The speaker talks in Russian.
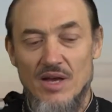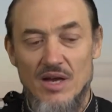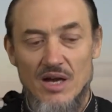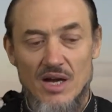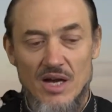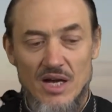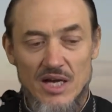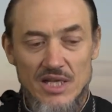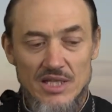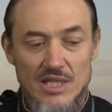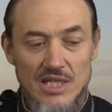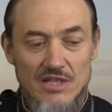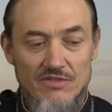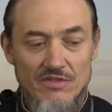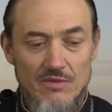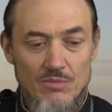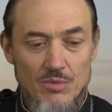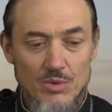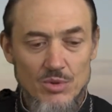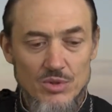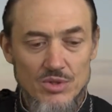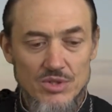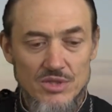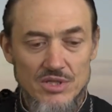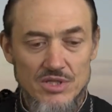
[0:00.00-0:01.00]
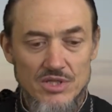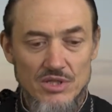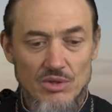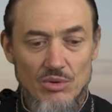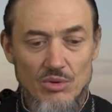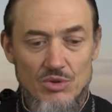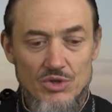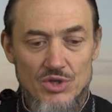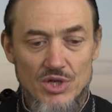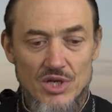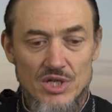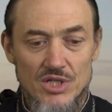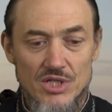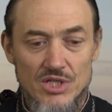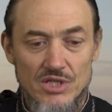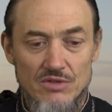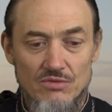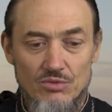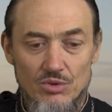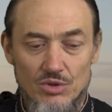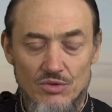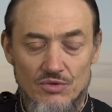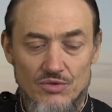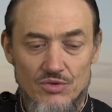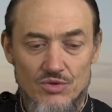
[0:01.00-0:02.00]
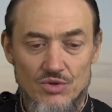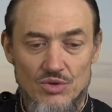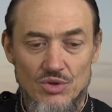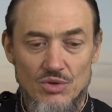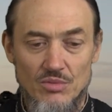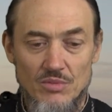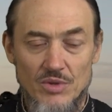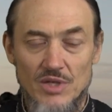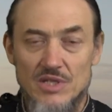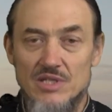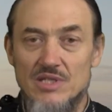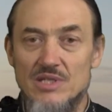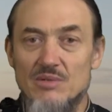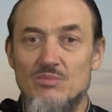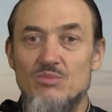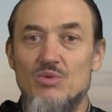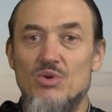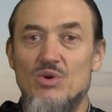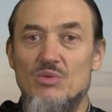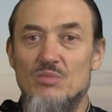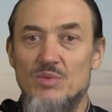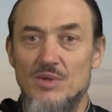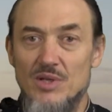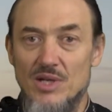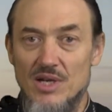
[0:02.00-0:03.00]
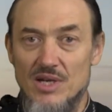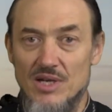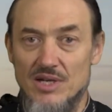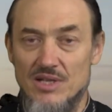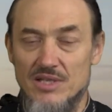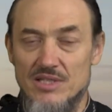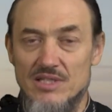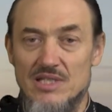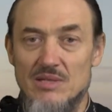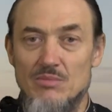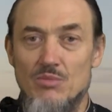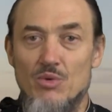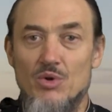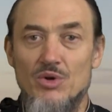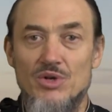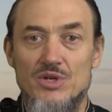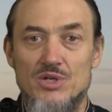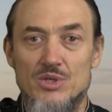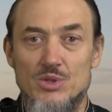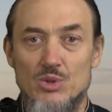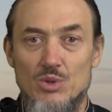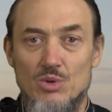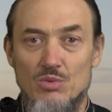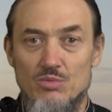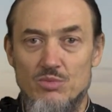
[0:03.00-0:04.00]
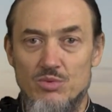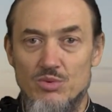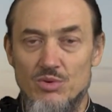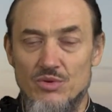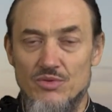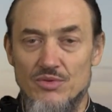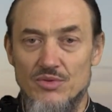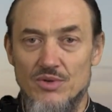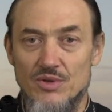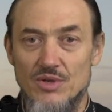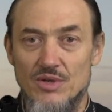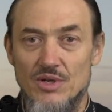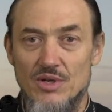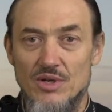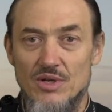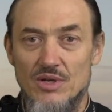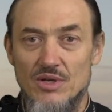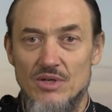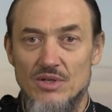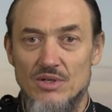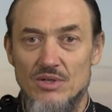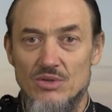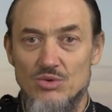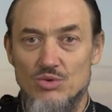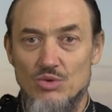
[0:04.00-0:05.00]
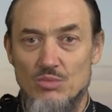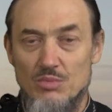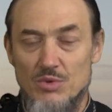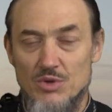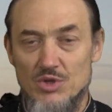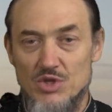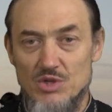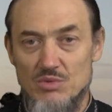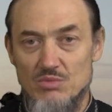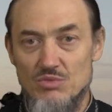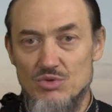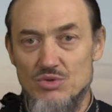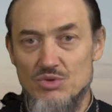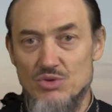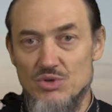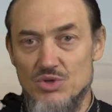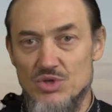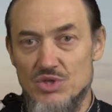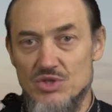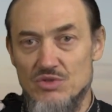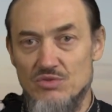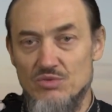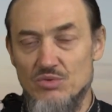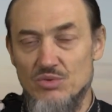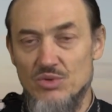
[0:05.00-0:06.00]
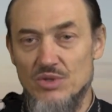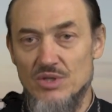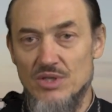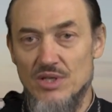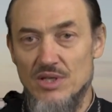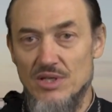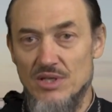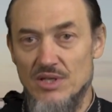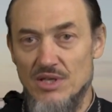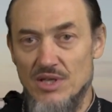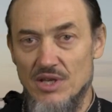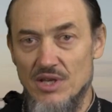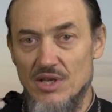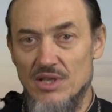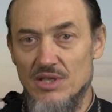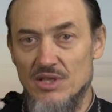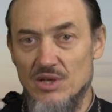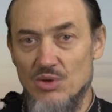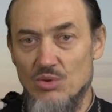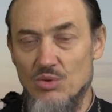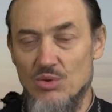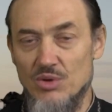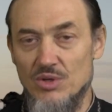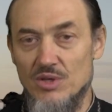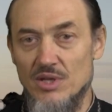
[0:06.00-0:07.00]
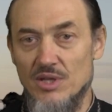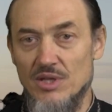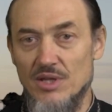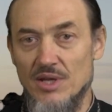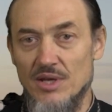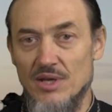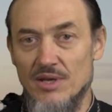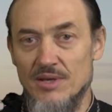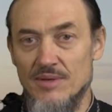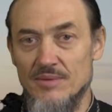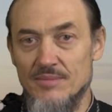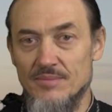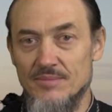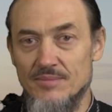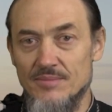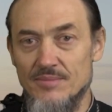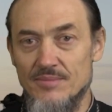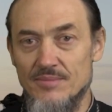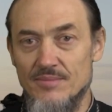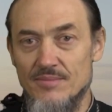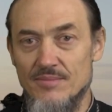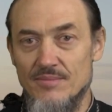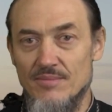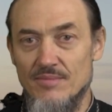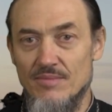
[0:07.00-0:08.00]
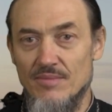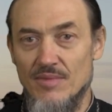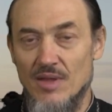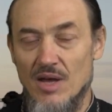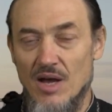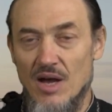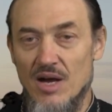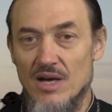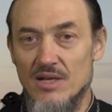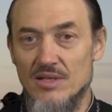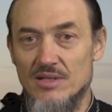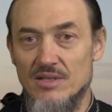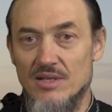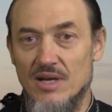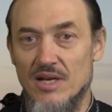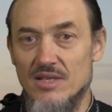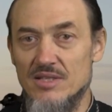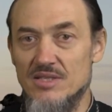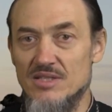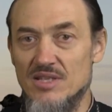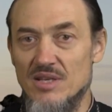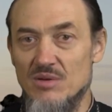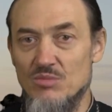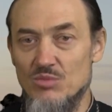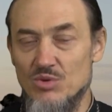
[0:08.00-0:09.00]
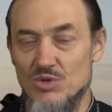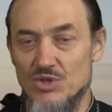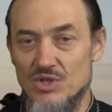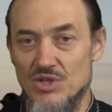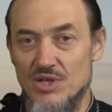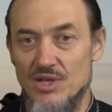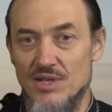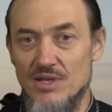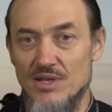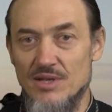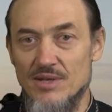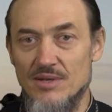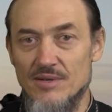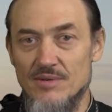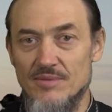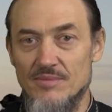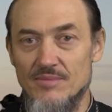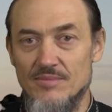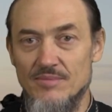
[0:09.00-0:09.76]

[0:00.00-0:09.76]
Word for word: А этот вопрос заключается вот в чем. Если Бог благ, если Бог есть любовь, то почему существует гиена огненная, ад, адские мучения?